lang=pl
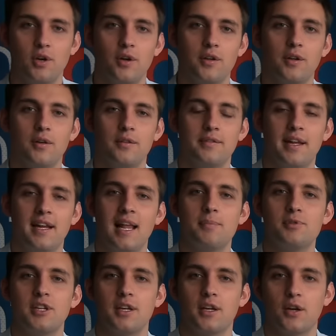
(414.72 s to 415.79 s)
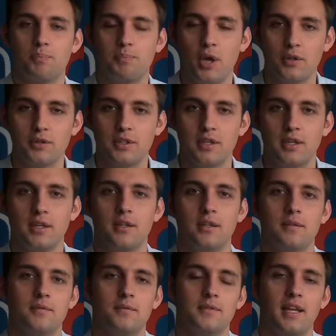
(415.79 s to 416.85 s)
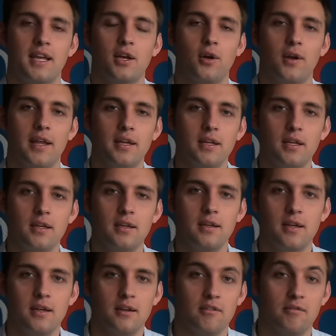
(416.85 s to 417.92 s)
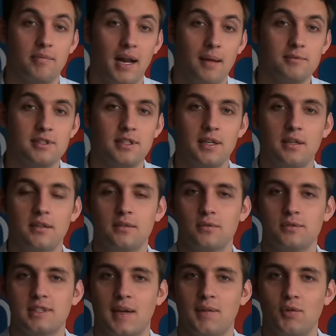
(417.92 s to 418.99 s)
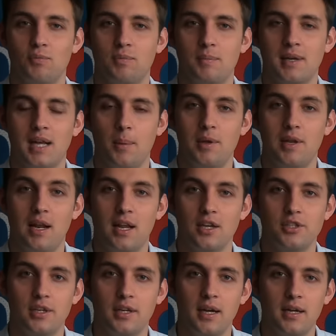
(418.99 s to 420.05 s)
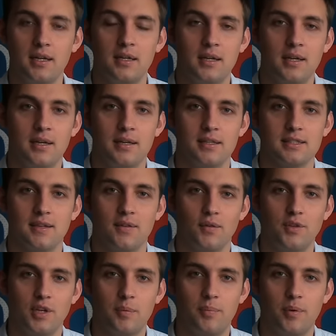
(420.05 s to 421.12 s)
do najlepszej piątki tej kolejki. W bramce ustawiłbym Kamila Lasika. Zawodnik